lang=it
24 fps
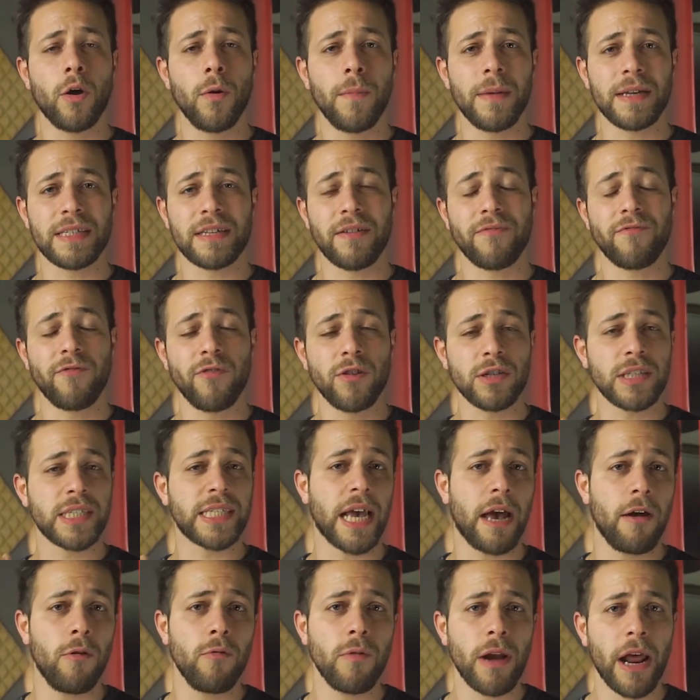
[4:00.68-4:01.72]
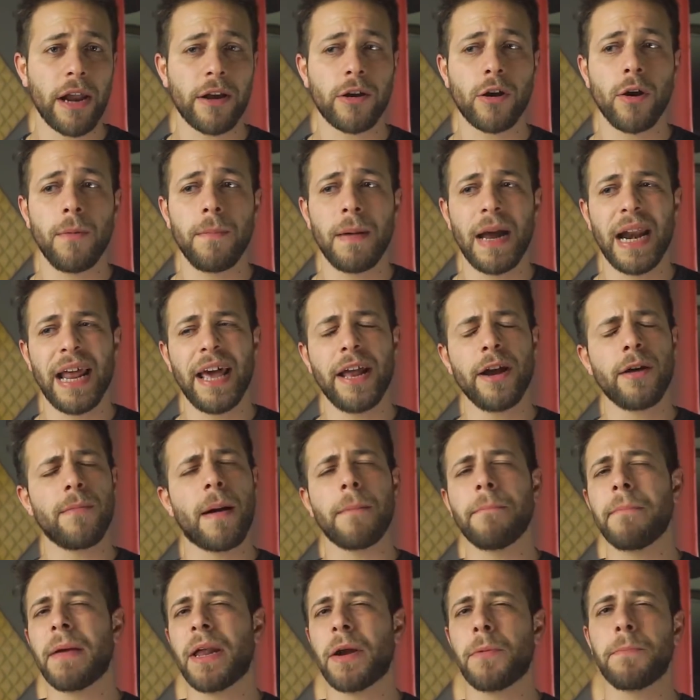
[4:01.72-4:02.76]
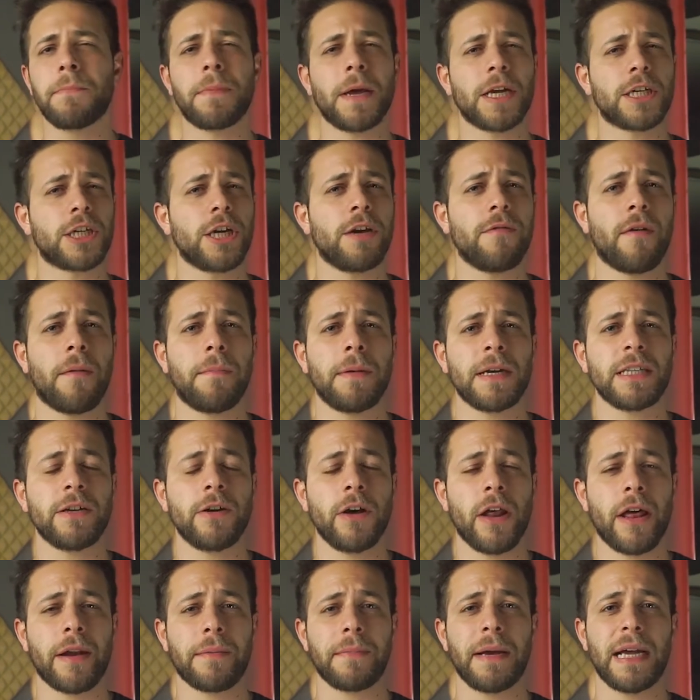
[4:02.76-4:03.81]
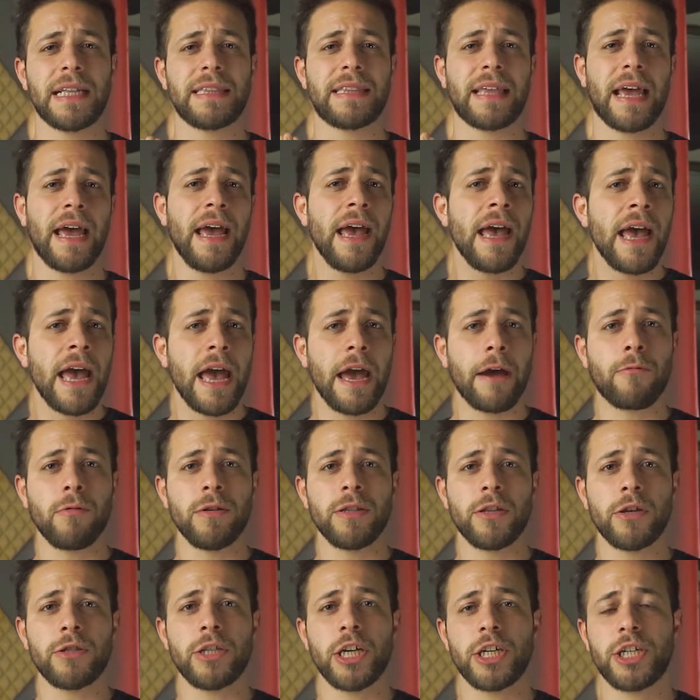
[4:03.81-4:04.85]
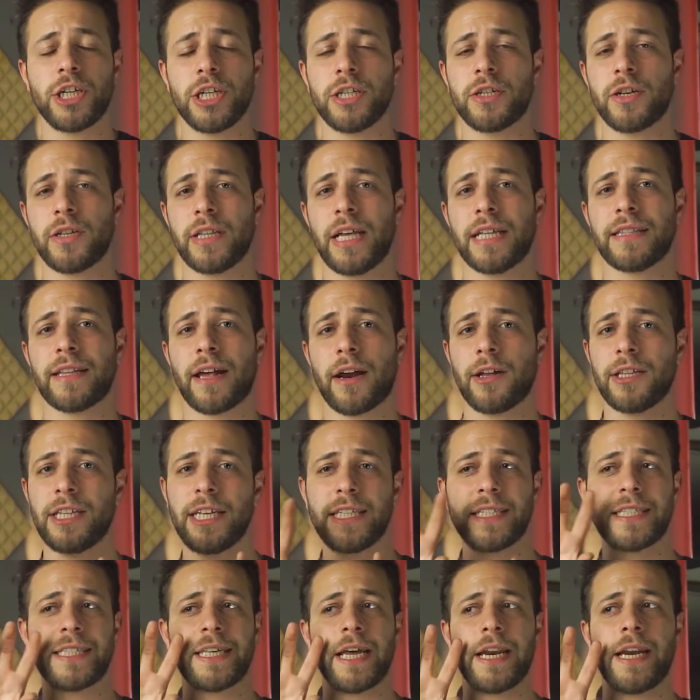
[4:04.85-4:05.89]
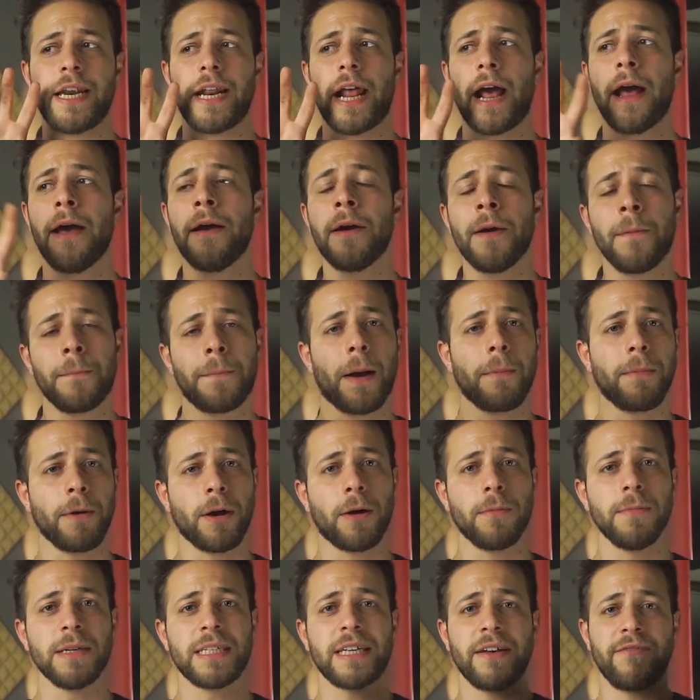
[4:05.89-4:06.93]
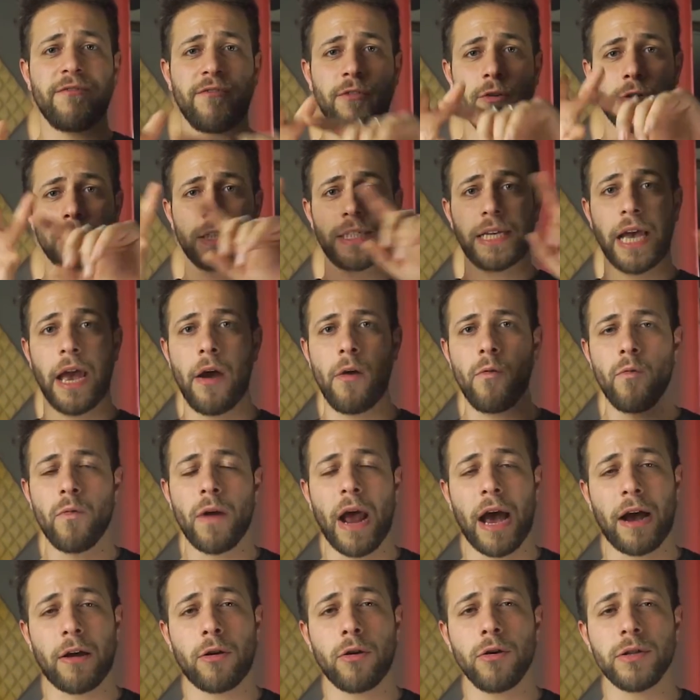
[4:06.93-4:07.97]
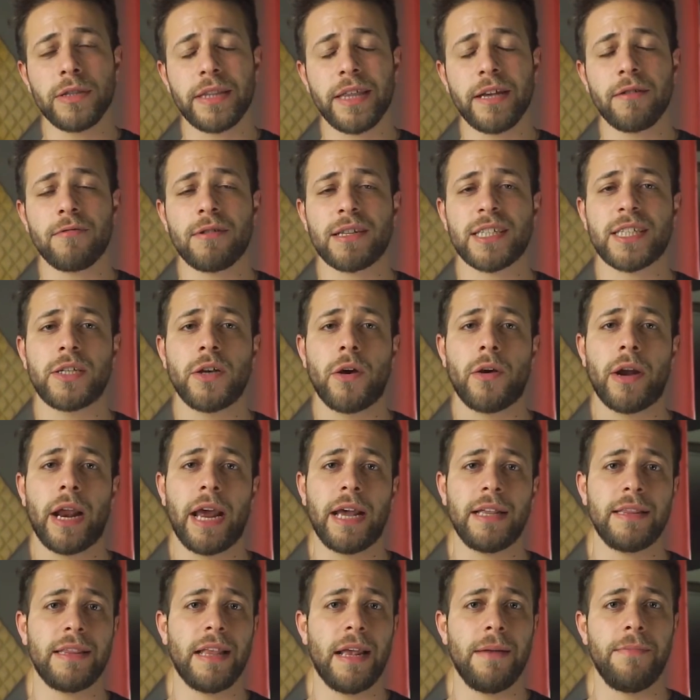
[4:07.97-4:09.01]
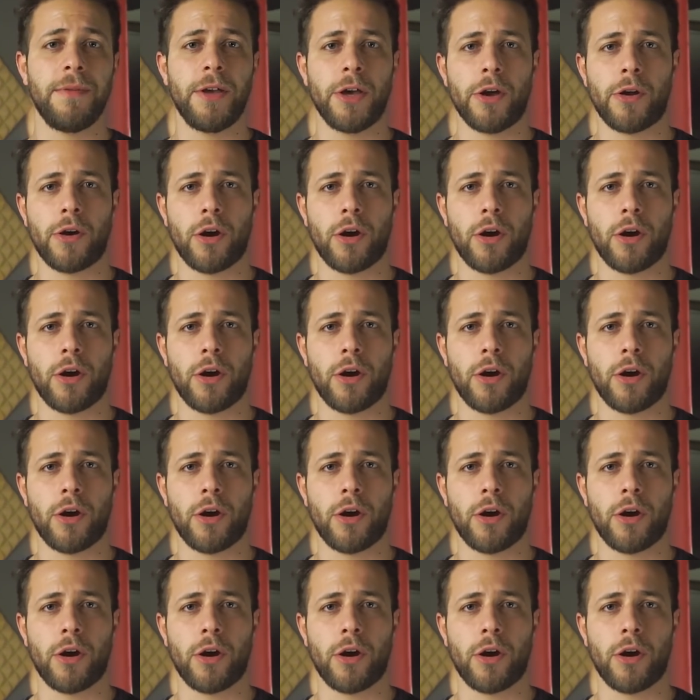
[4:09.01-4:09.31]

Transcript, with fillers: come se fosse un arcobaleno, ma a me non piaceva particolarmente e quindi ho deciso di andarlo ad inserire proprio come se fosse una continuazione del mio